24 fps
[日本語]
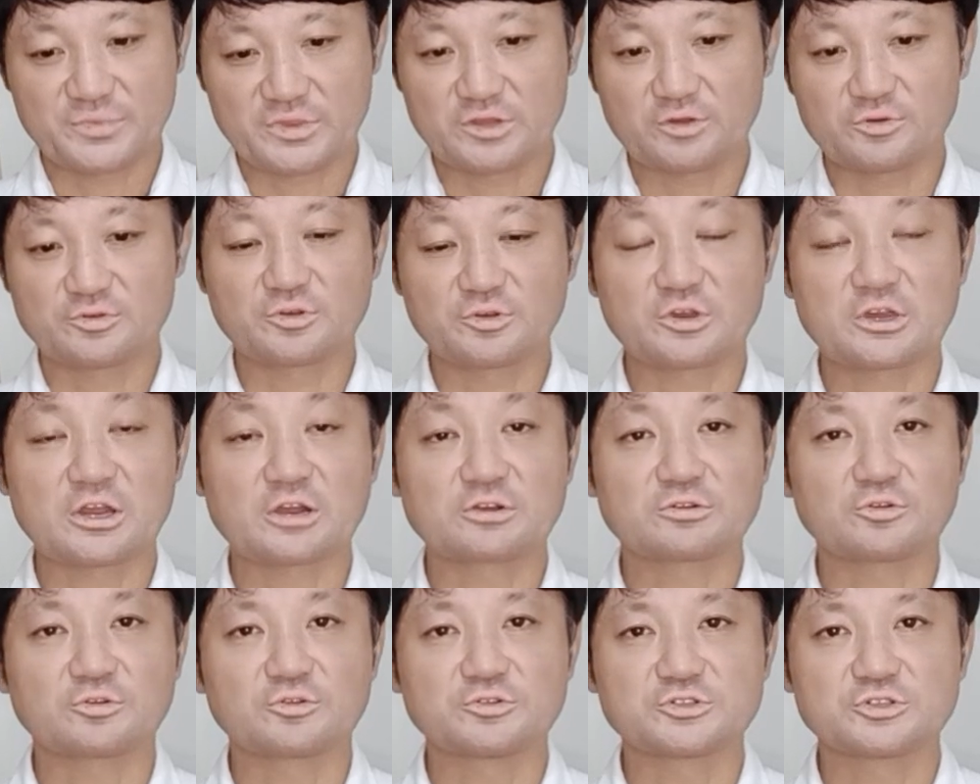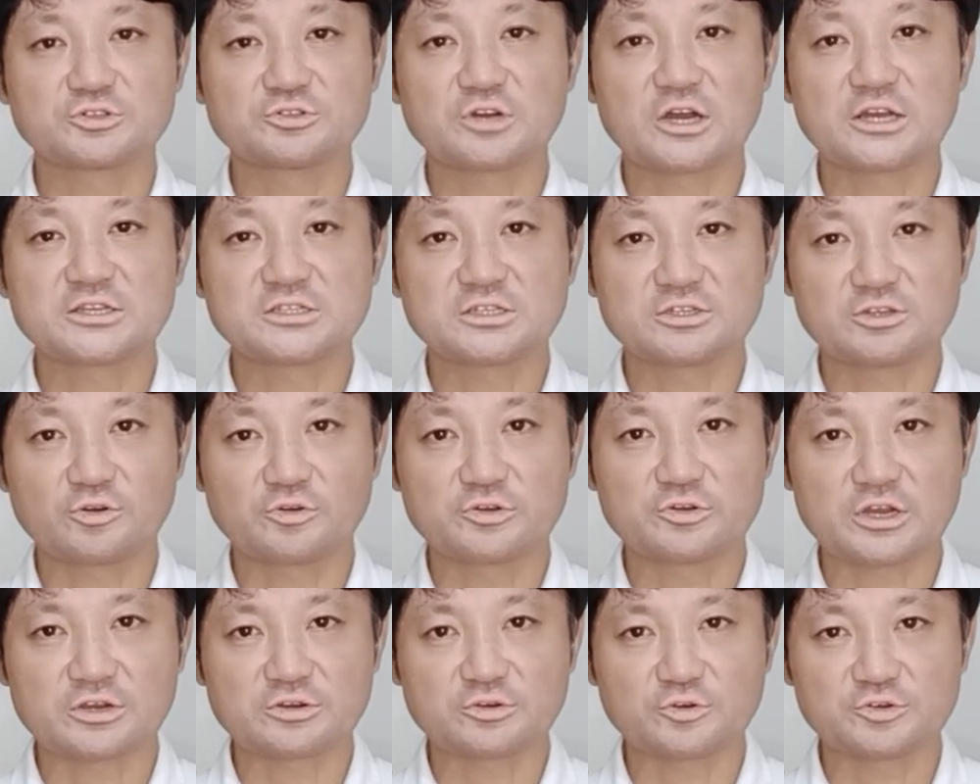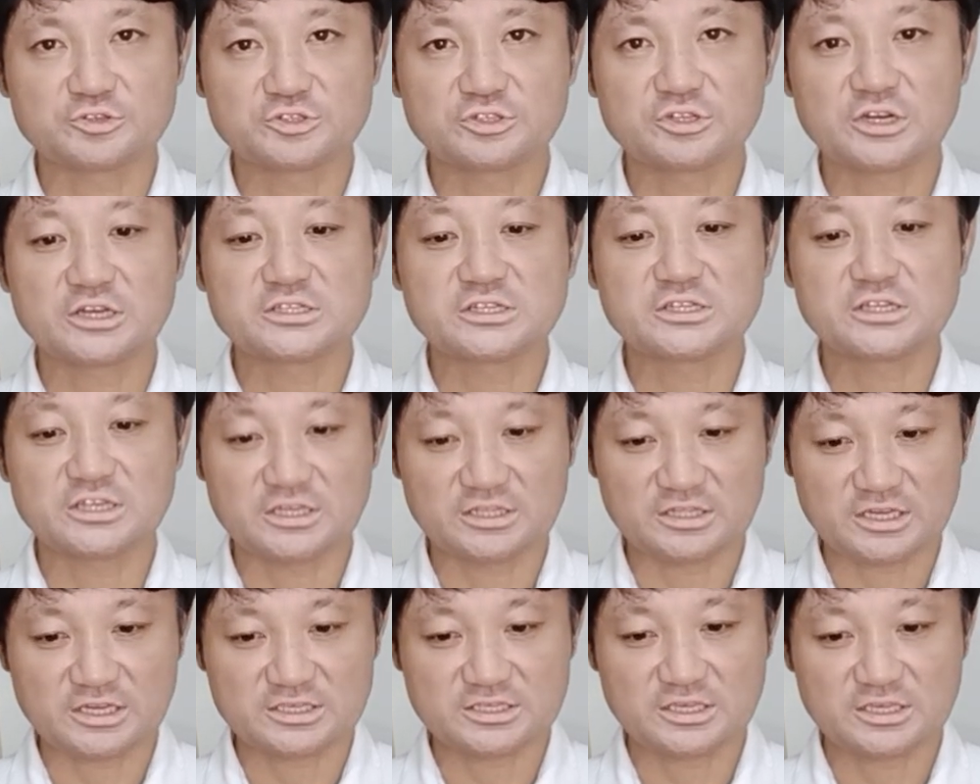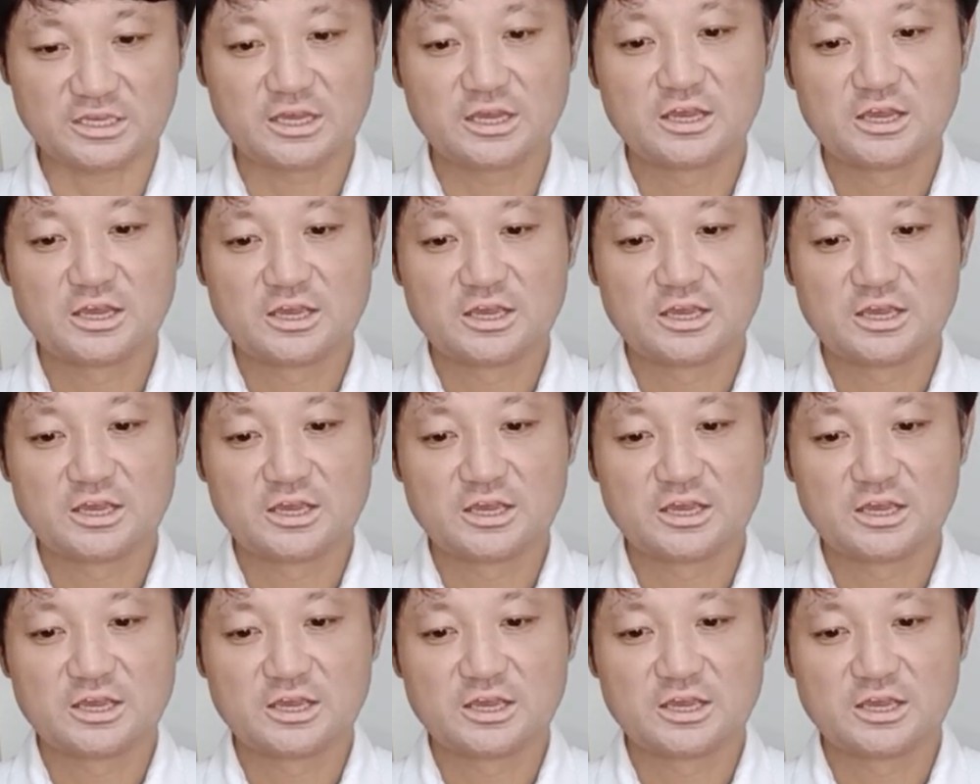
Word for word: 458, 458人です。